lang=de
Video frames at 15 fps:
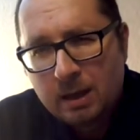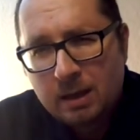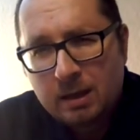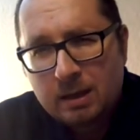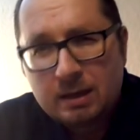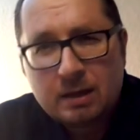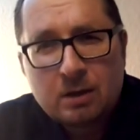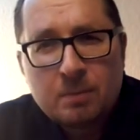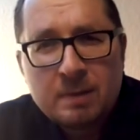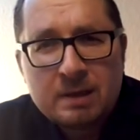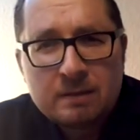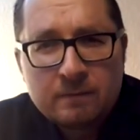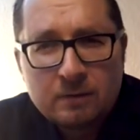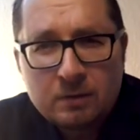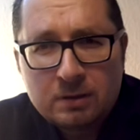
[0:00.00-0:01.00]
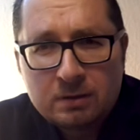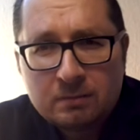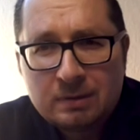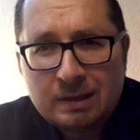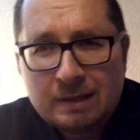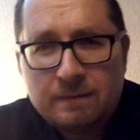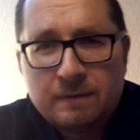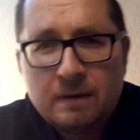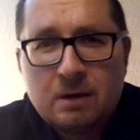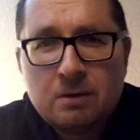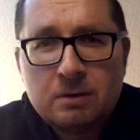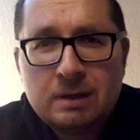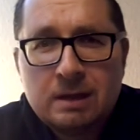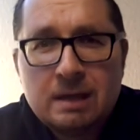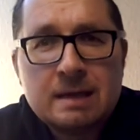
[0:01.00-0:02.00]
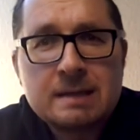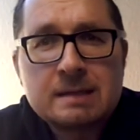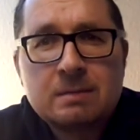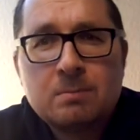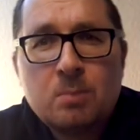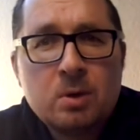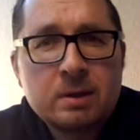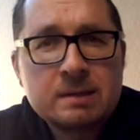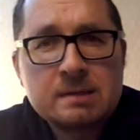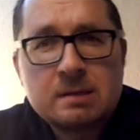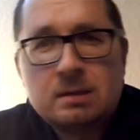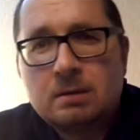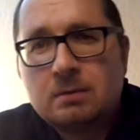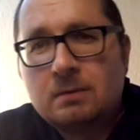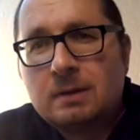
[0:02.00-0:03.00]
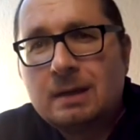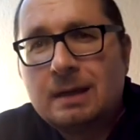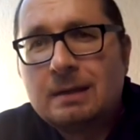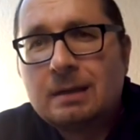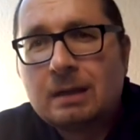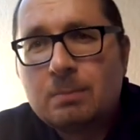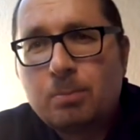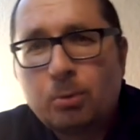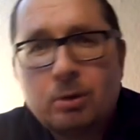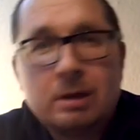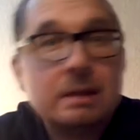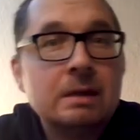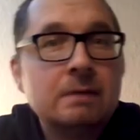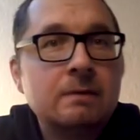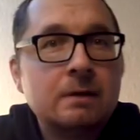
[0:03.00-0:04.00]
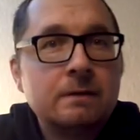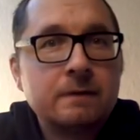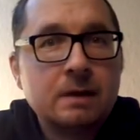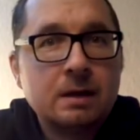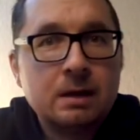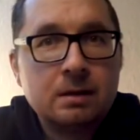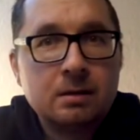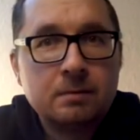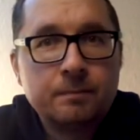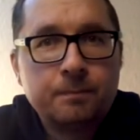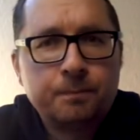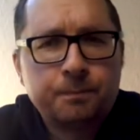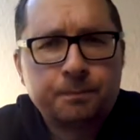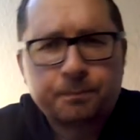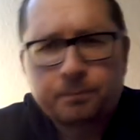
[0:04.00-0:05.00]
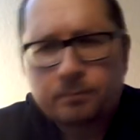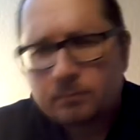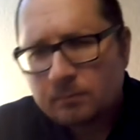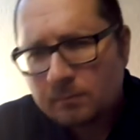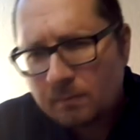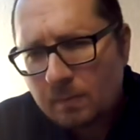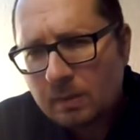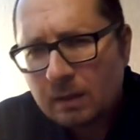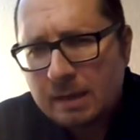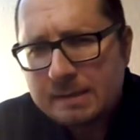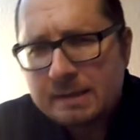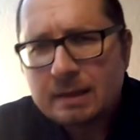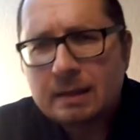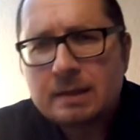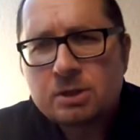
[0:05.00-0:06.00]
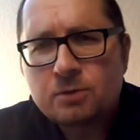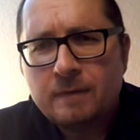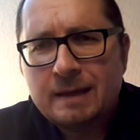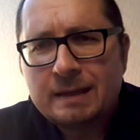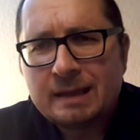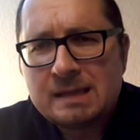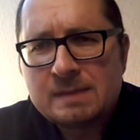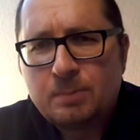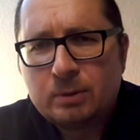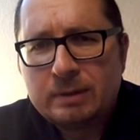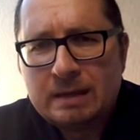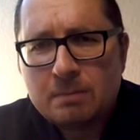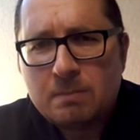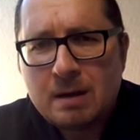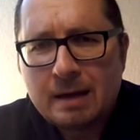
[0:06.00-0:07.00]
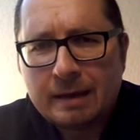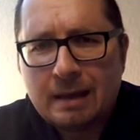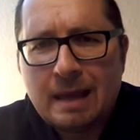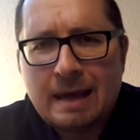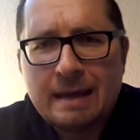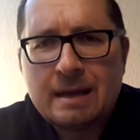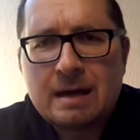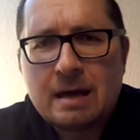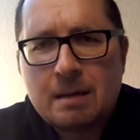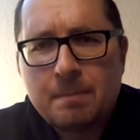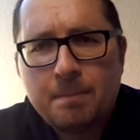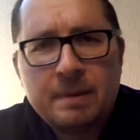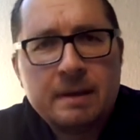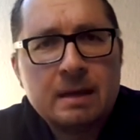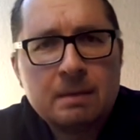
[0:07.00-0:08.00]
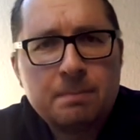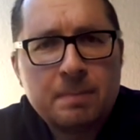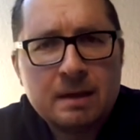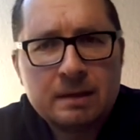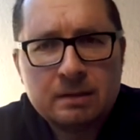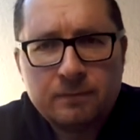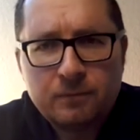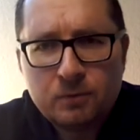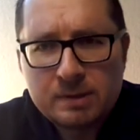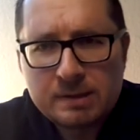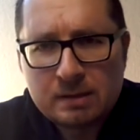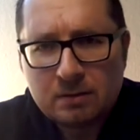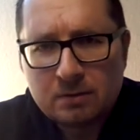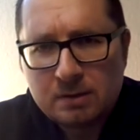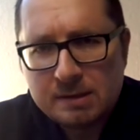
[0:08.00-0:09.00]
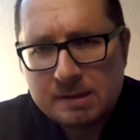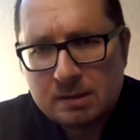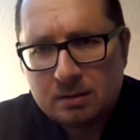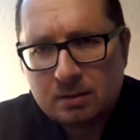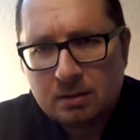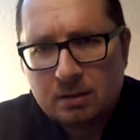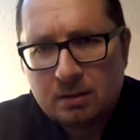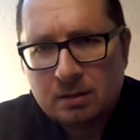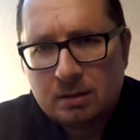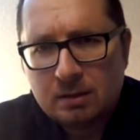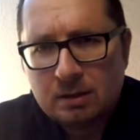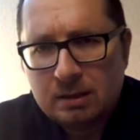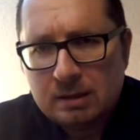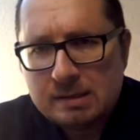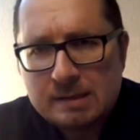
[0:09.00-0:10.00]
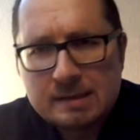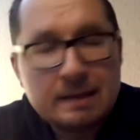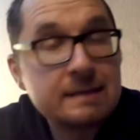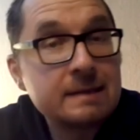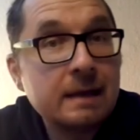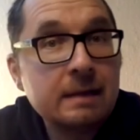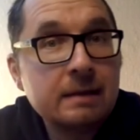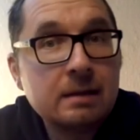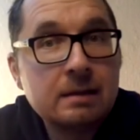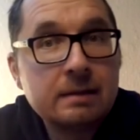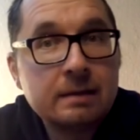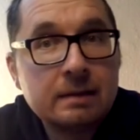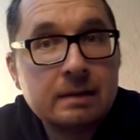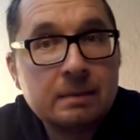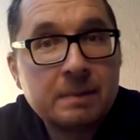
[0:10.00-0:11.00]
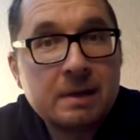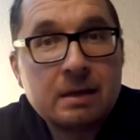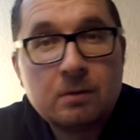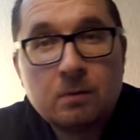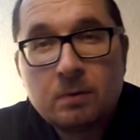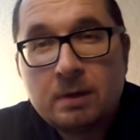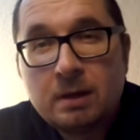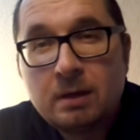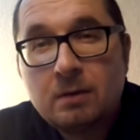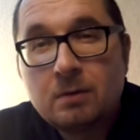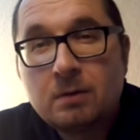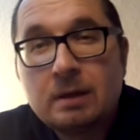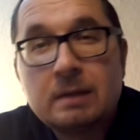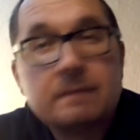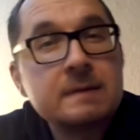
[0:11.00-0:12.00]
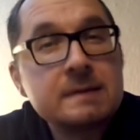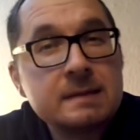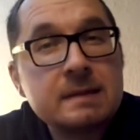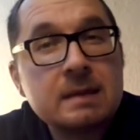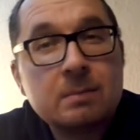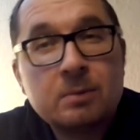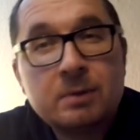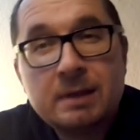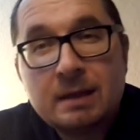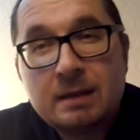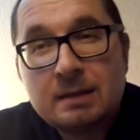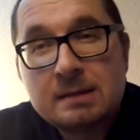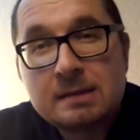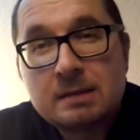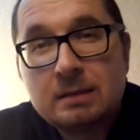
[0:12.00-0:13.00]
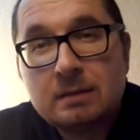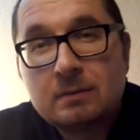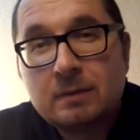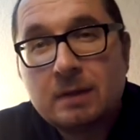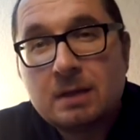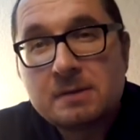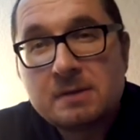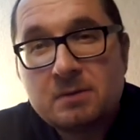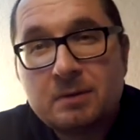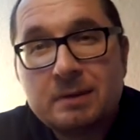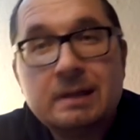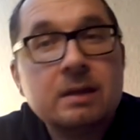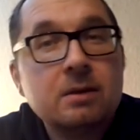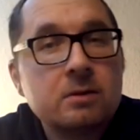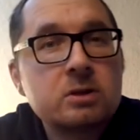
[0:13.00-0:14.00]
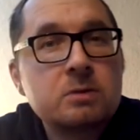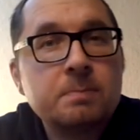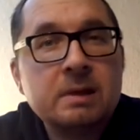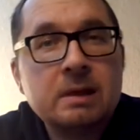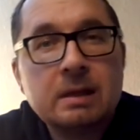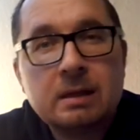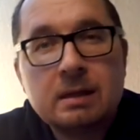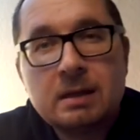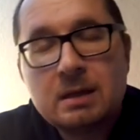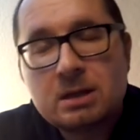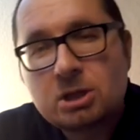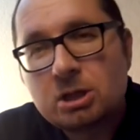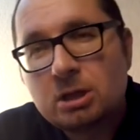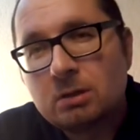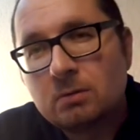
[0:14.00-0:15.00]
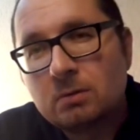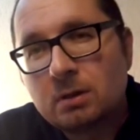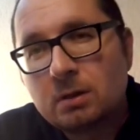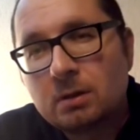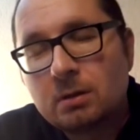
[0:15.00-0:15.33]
In den kommenden Wochen treffen auch die ersten Mörser und andere Projektilwaffen ein. Es sind alles schwer transportierbare Leihgaben benachbarter Fürstenhäuser. Dies ist ein Zeitalter, in dem Kanonen noch etwas sehr Modernes sind und außerordentlich kostspielig in Herstellung.